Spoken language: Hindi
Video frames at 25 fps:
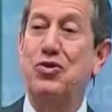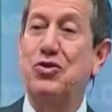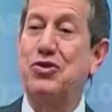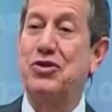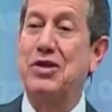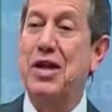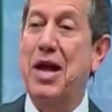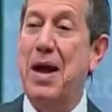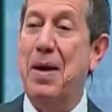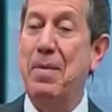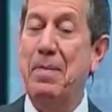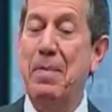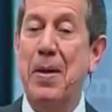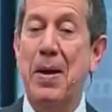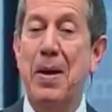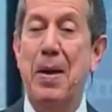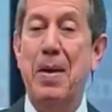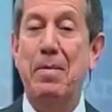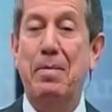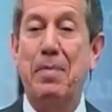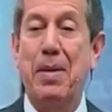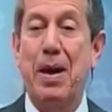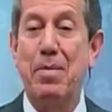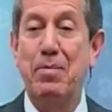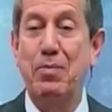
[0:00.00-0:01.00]
दे रहा है
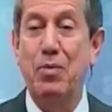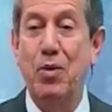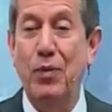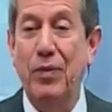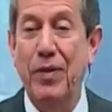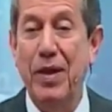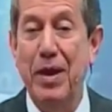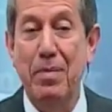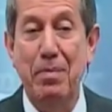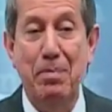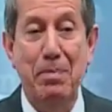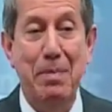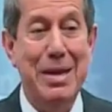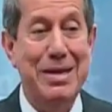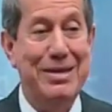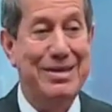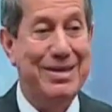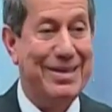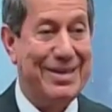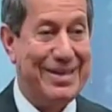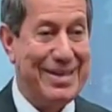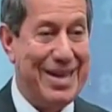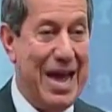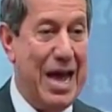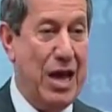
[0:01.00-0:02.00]
ताकि हम मनन
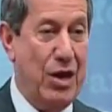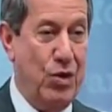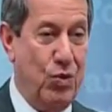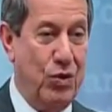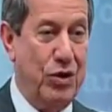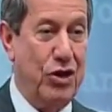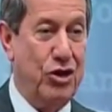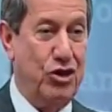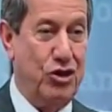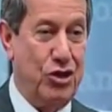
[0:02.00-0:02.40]
कर सके